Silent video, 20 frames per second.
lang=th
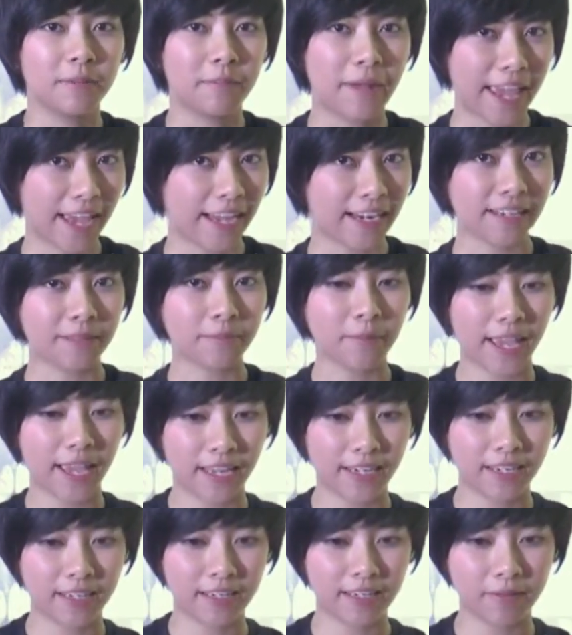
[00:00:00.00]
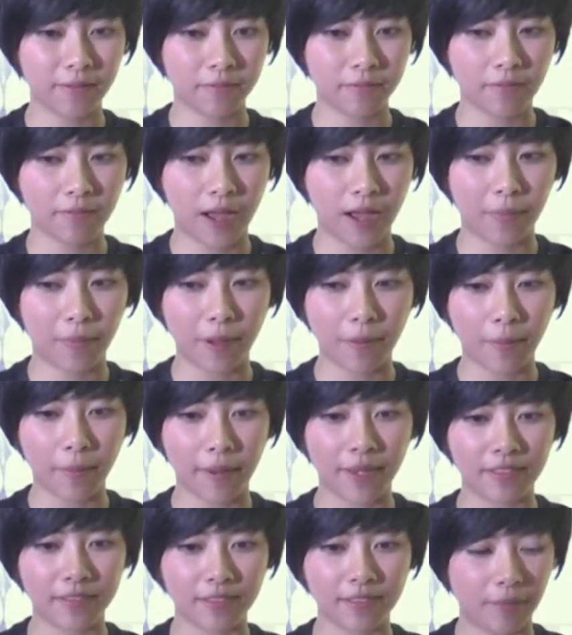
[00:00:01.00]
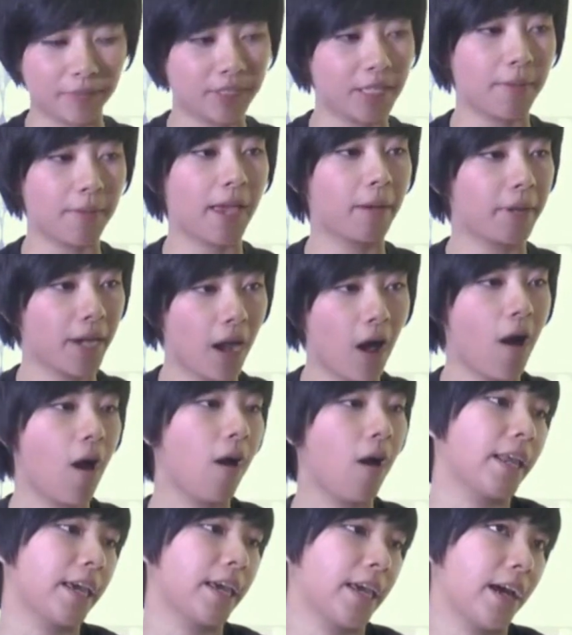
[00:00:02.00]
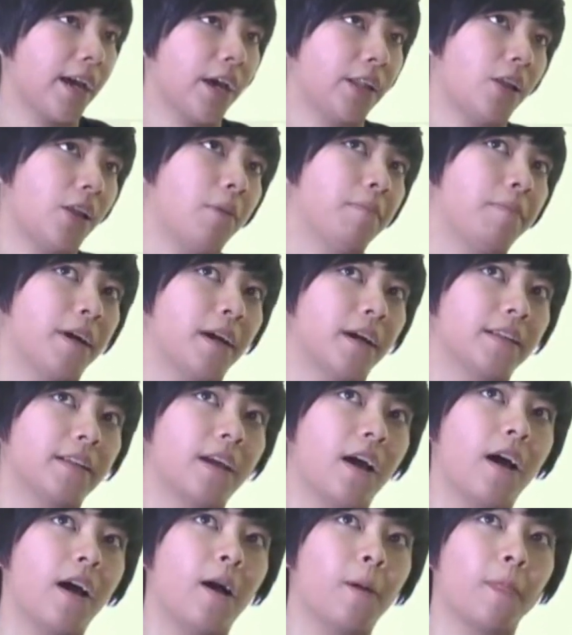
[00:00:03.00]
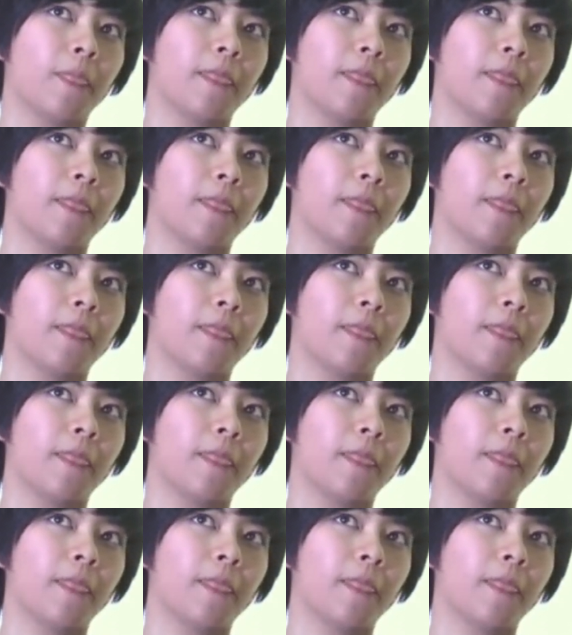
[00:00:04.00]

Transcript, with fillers: เพลงเพลงนั้นเอาไปประมาณ3-4เพลงไปร้องอะไรเงี้ยค่ะตอนเปิดก็